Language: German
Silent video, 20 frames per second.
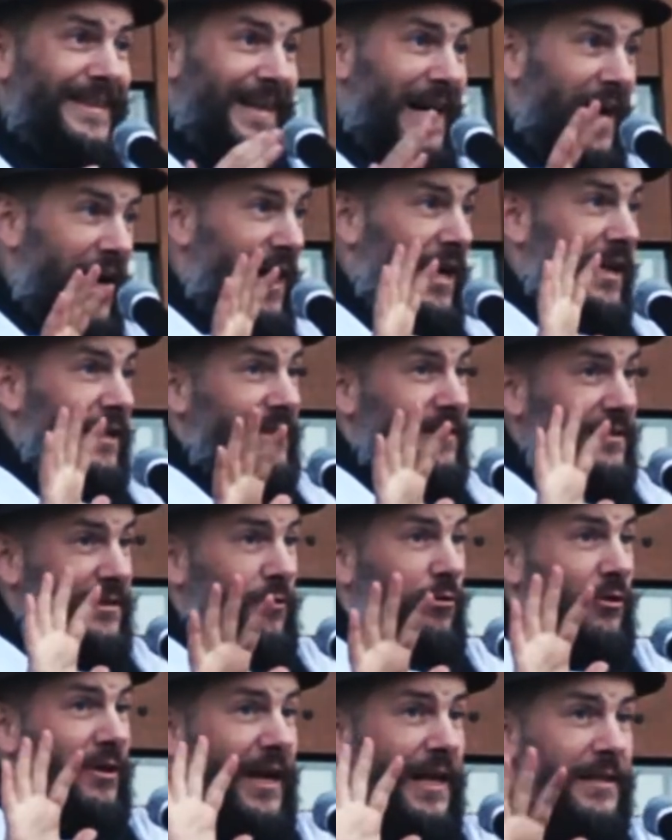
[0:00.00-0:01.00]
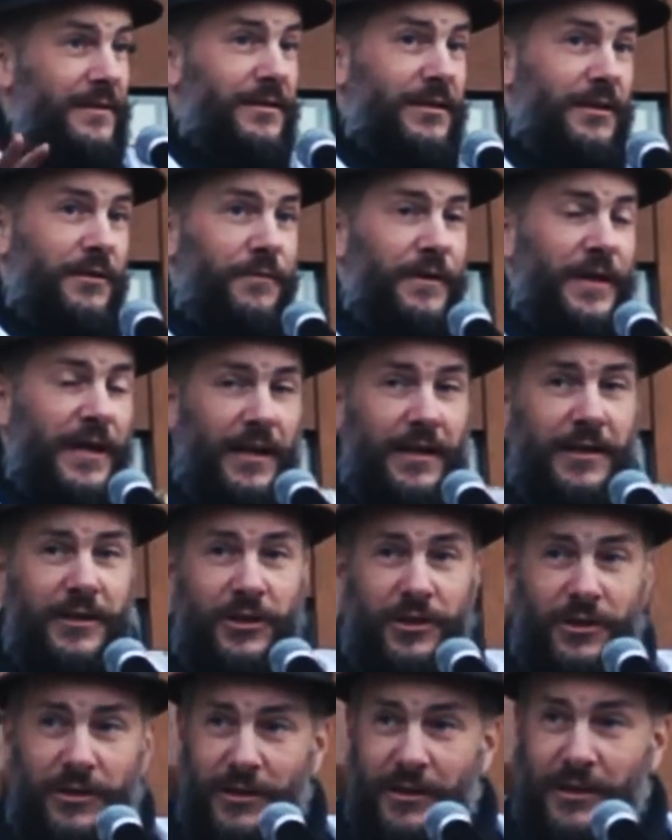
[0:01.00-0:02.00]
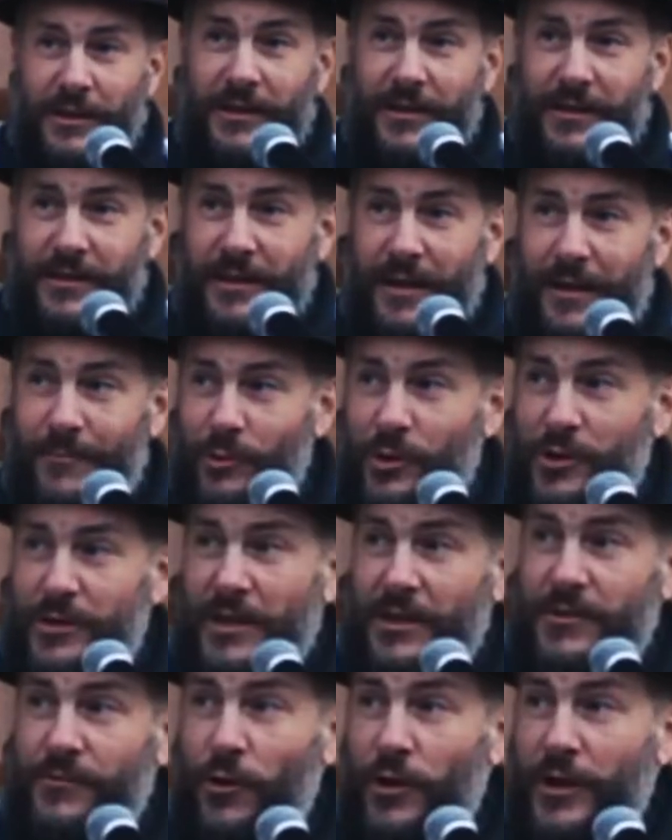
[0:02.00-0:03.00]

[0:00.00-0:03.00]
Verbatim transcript: Ja, die sind auch ganz gefährlich. Da muss das